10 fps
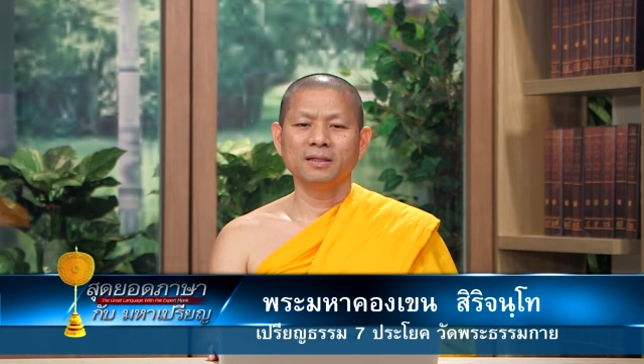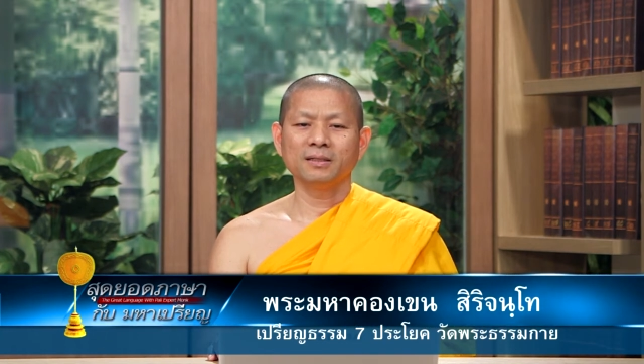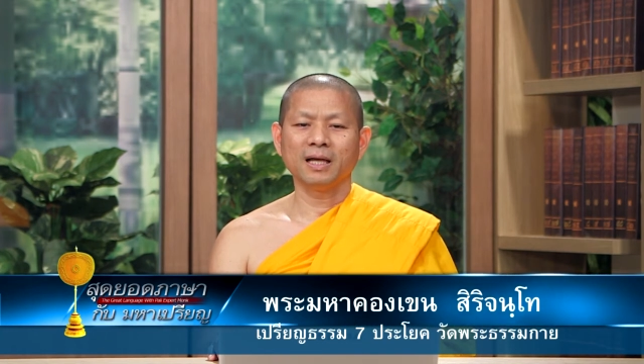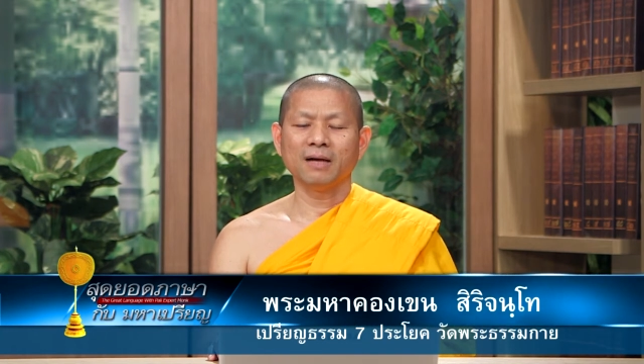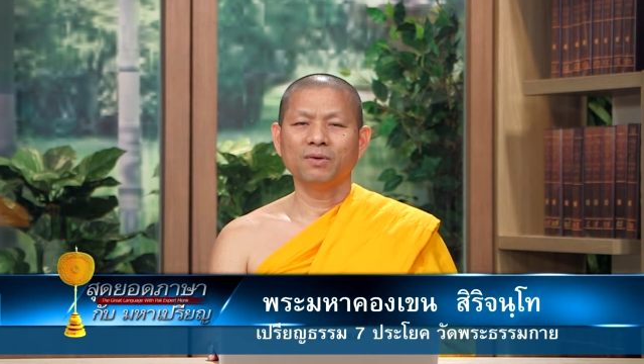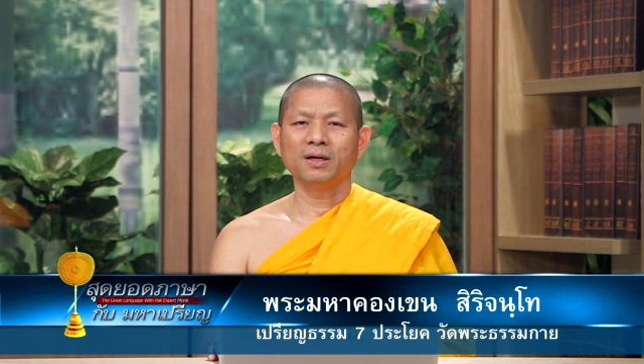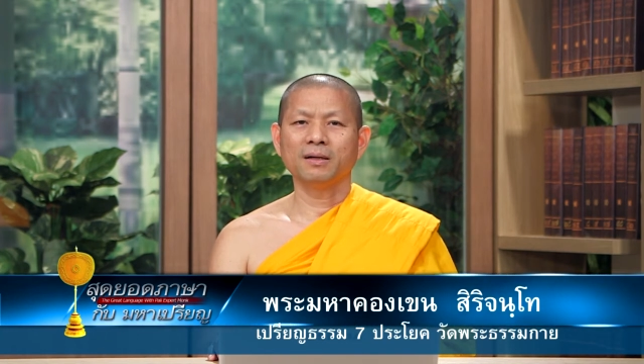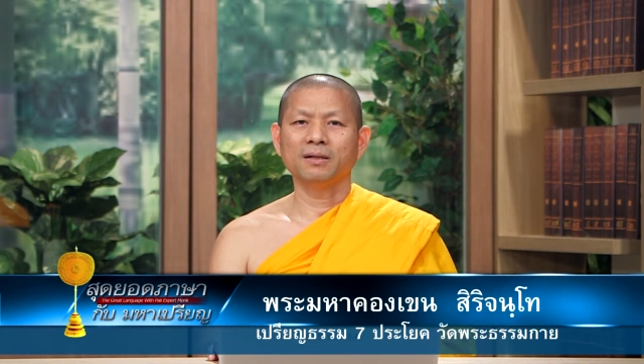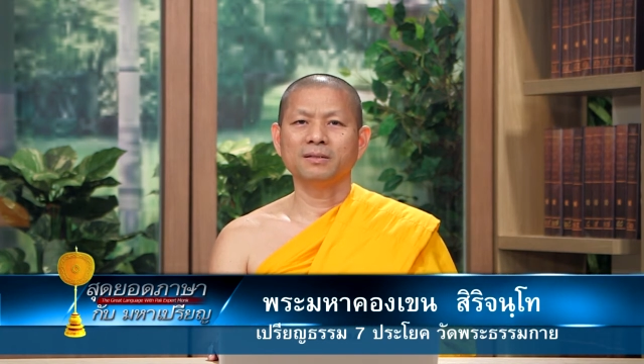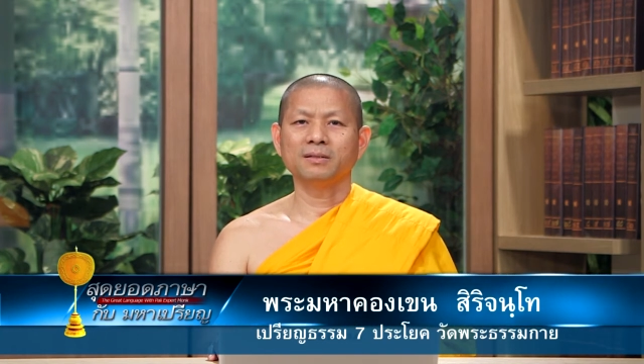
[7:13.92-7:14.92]
ถามว่า
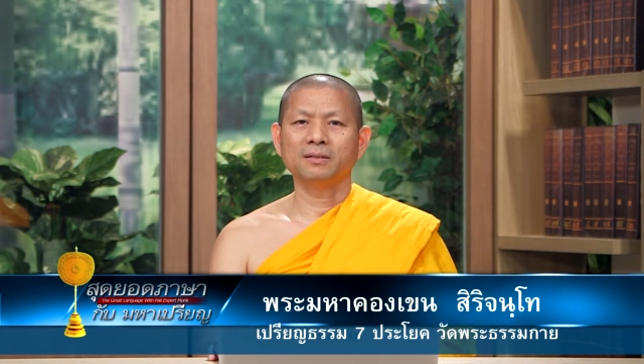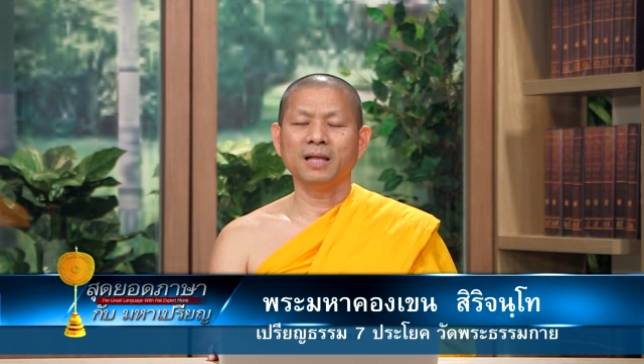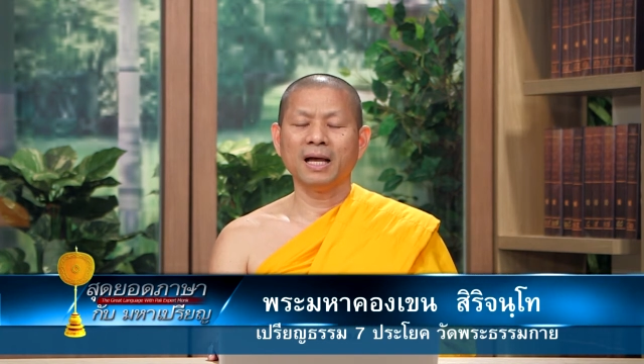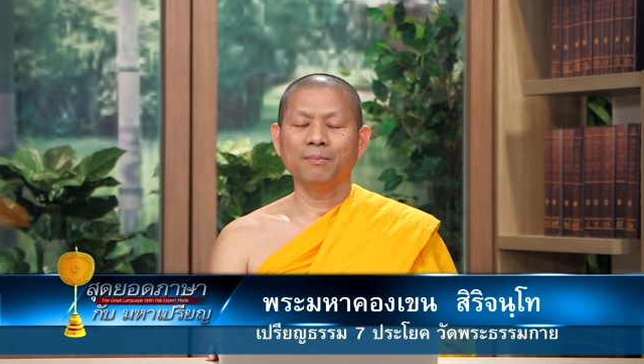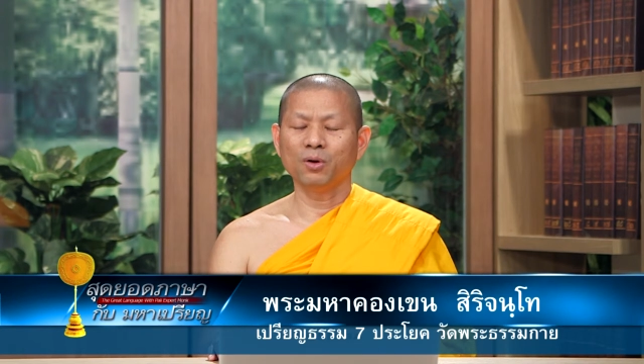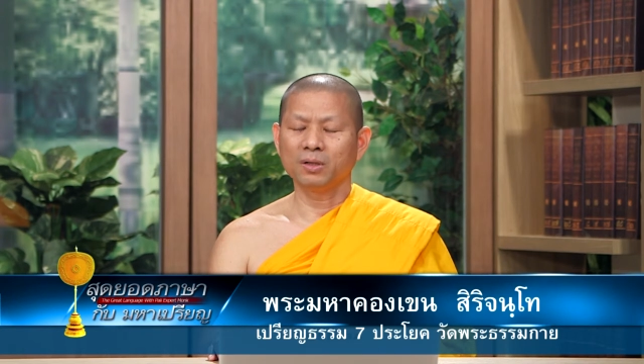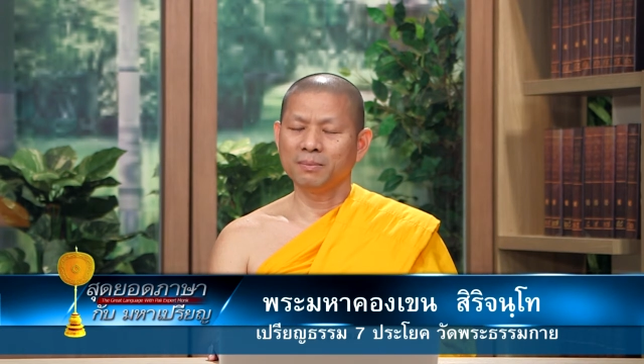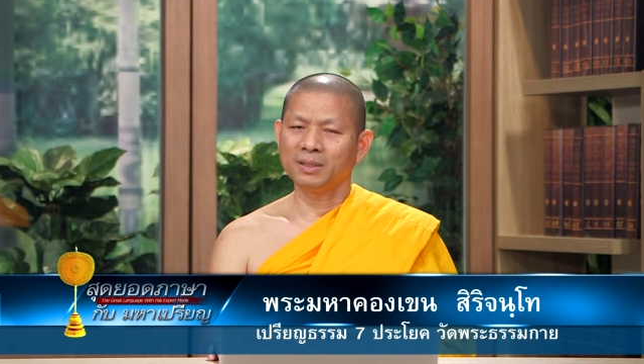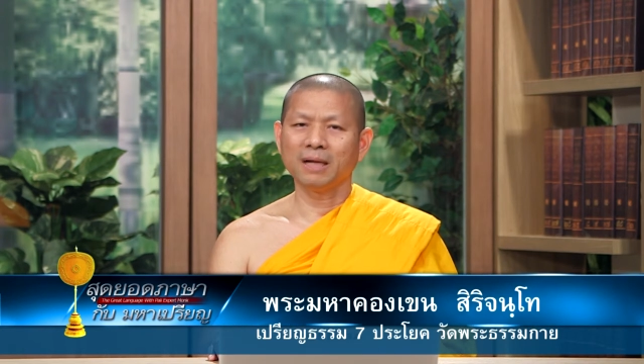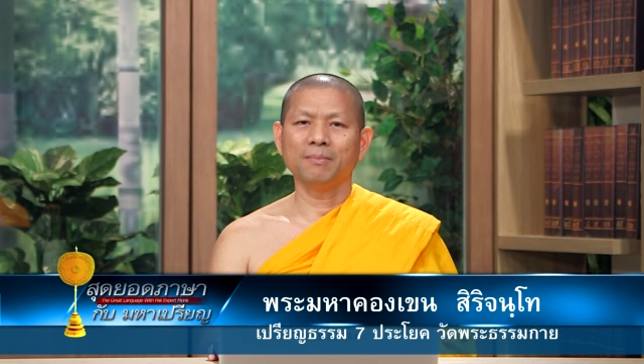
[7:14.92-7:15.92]
ดาบทนี่
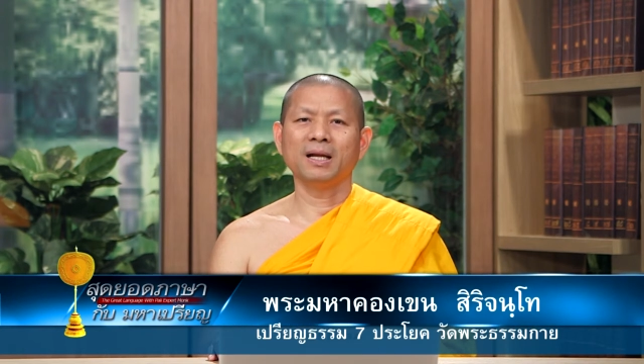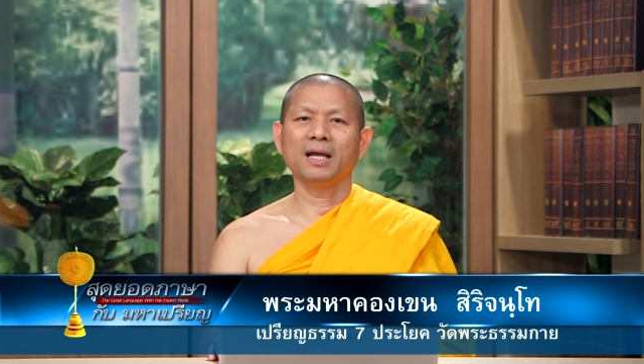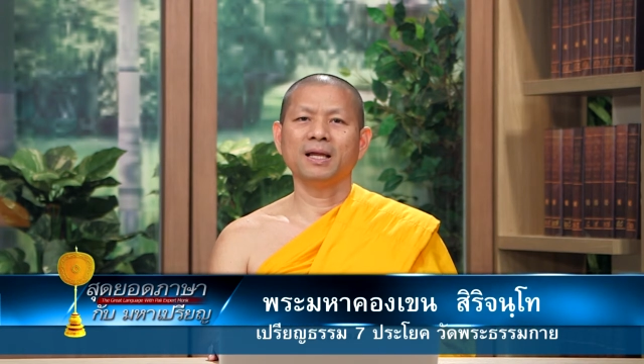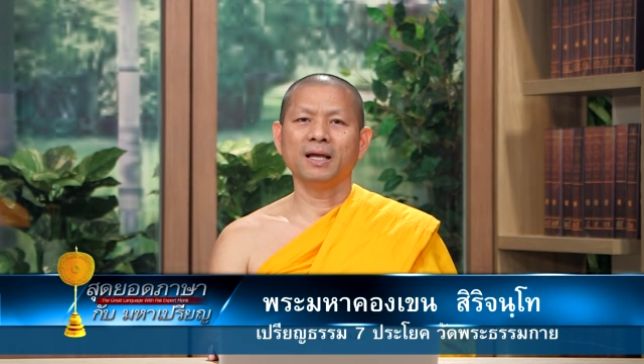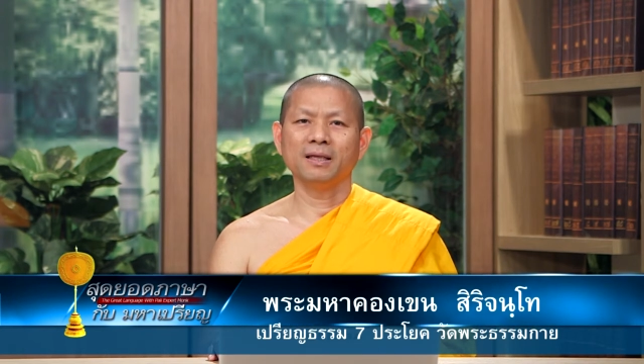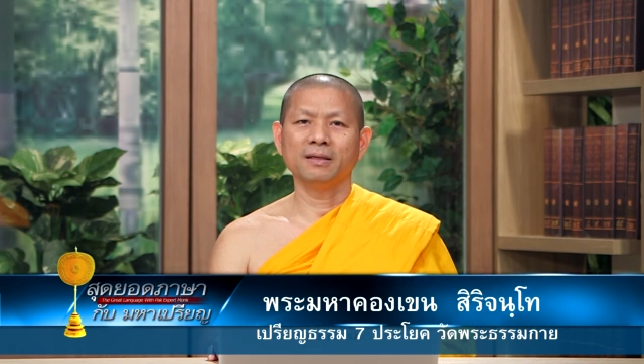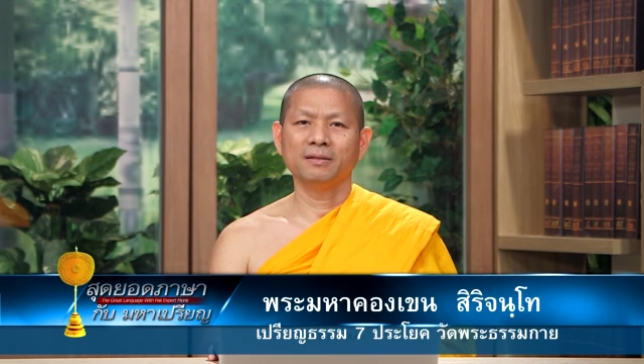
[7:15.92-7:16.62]
ไปทำอะไรให้